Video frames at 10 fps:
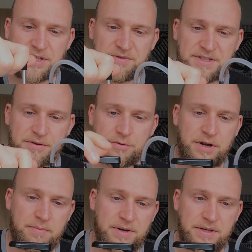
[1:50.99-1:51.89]
Das Wasser
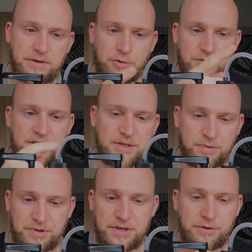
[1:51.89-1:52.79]
wird einmal hier
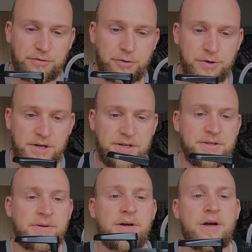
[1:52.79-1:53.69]
durchtransportiert, gefiltert.